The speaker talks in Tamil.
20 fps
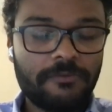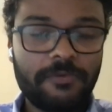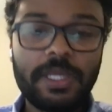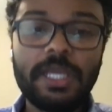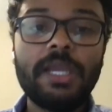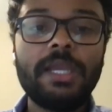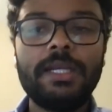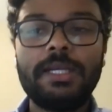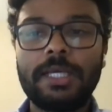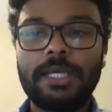
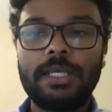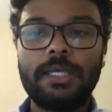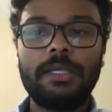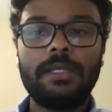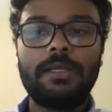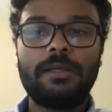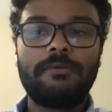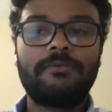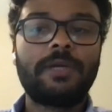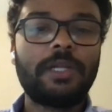விஐடி
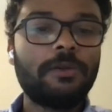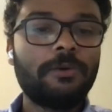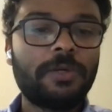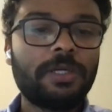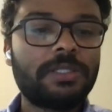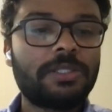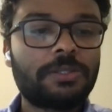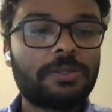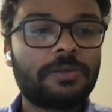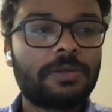
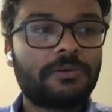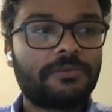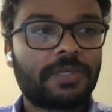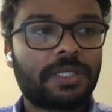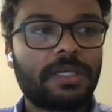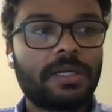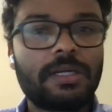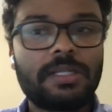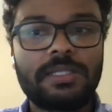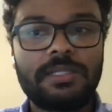வெள்ளூர் இன்ஸ்டியூட் ஆஃப்
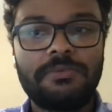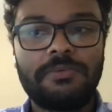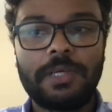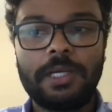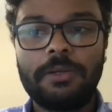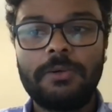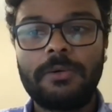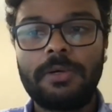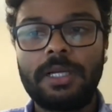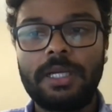டெக்னாலஜி
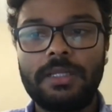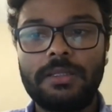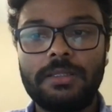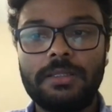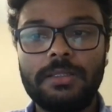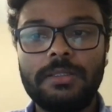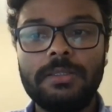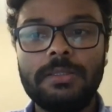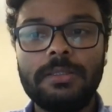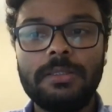
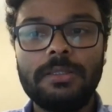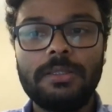வெள்ளூர்லேருந்து